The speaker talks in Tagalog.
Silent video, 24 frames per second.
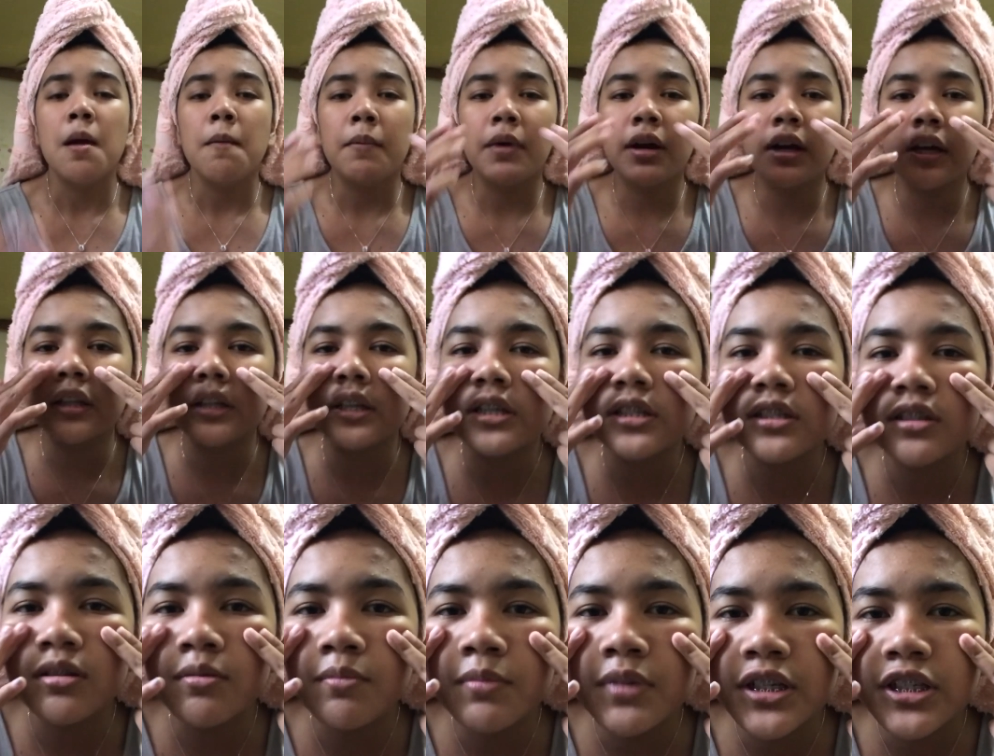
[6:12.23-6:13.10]

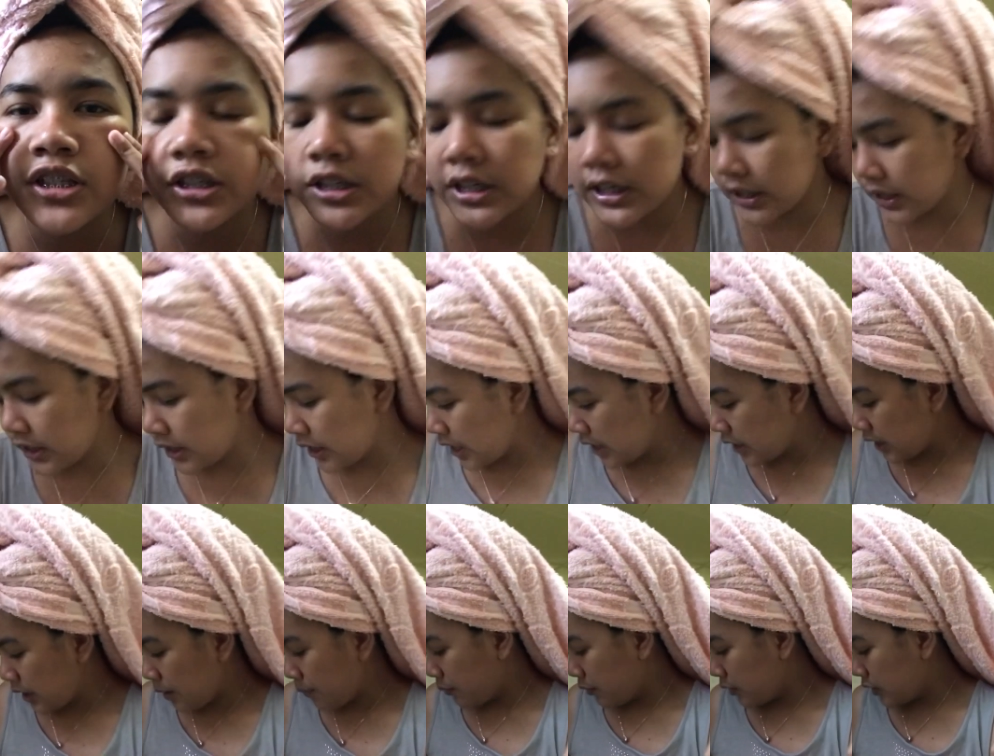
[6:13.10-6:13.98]
Pagkatas kung mag-cheek
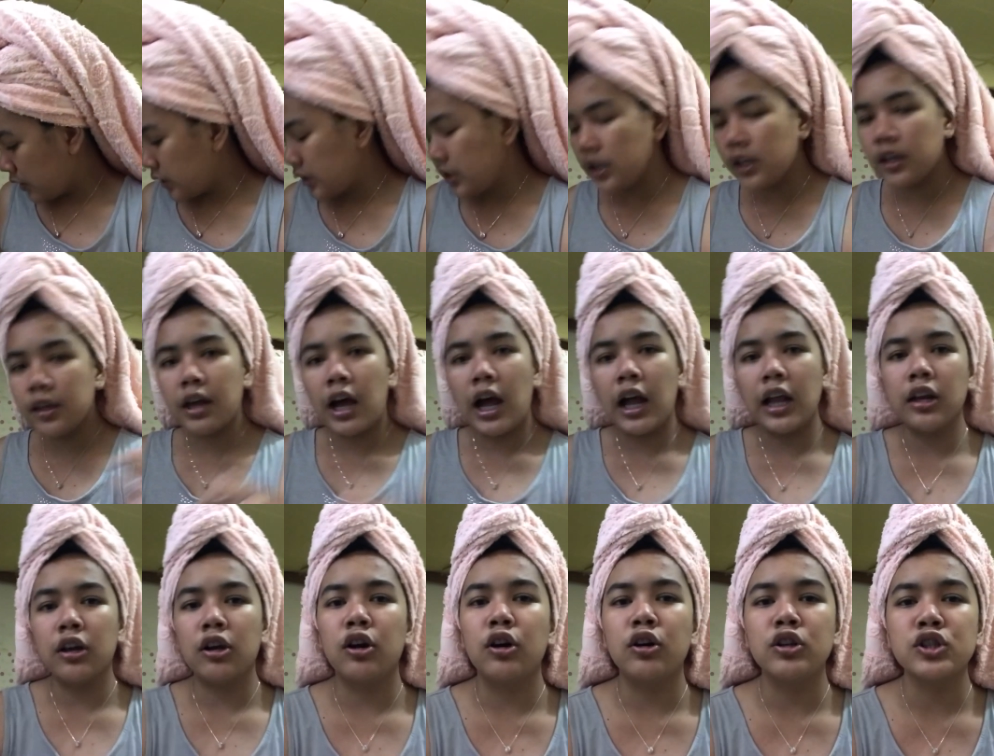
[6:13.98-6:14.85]
tint, tapos
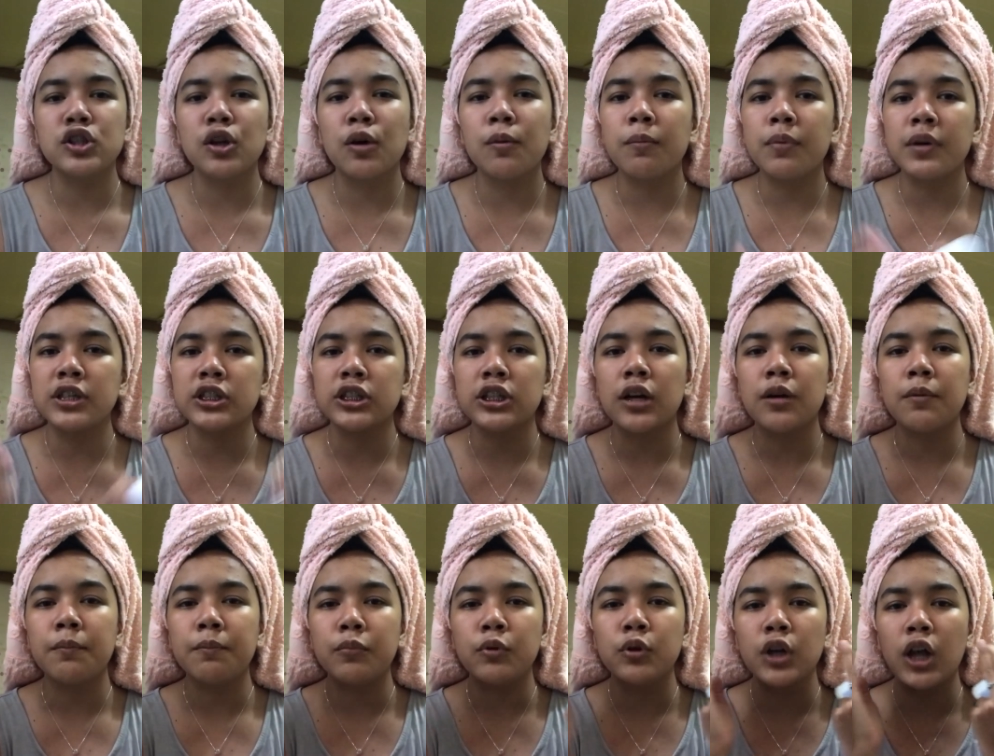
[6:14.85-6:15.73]
ano, sobra
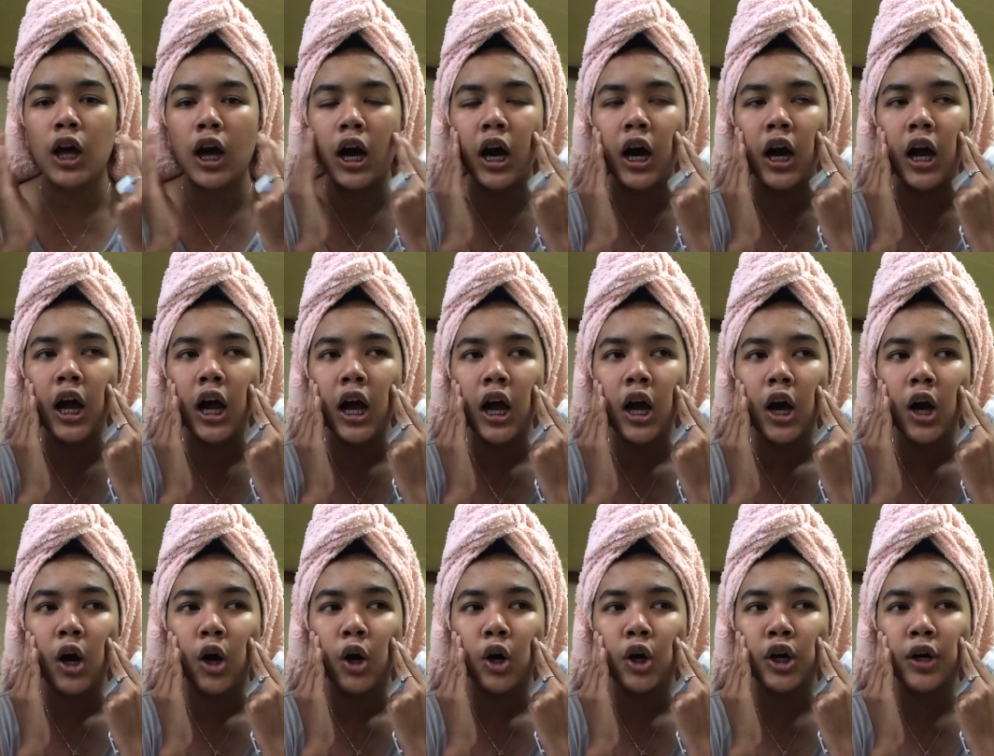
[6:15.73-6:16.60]
siyang pula,
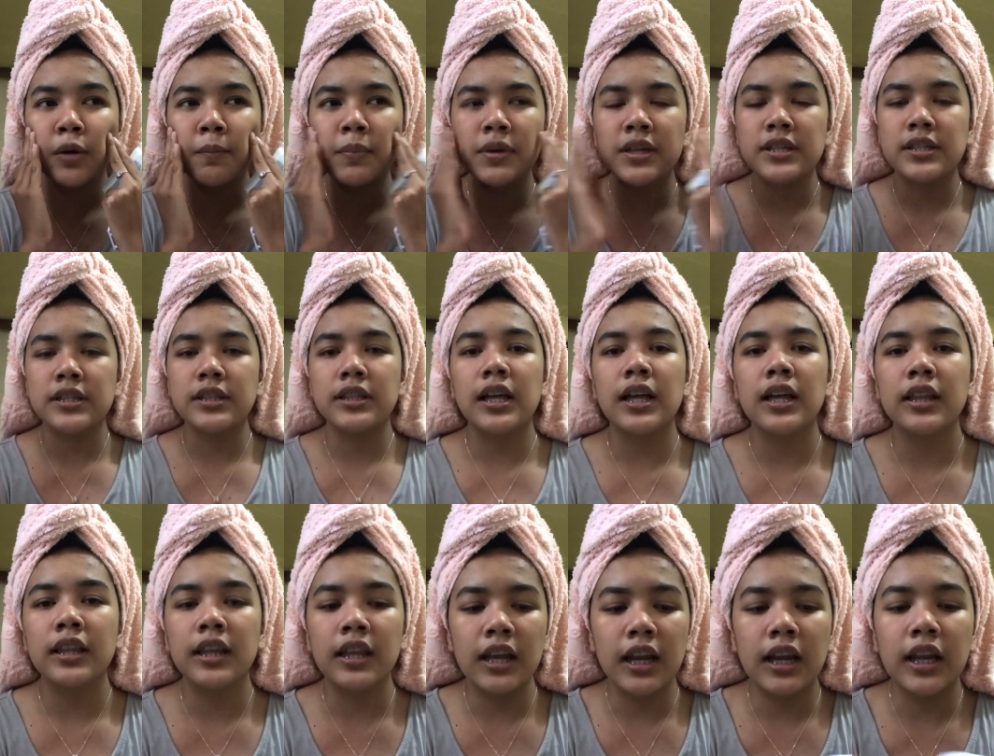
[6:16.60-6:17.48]
or basta
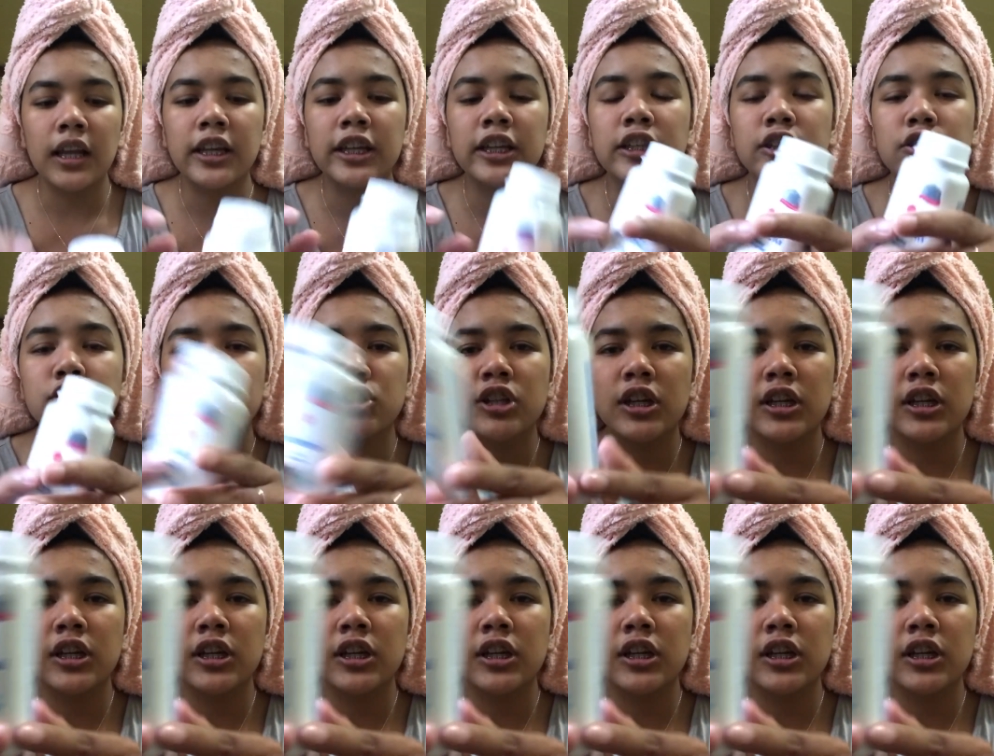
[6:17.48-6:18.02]
nilalagyan ko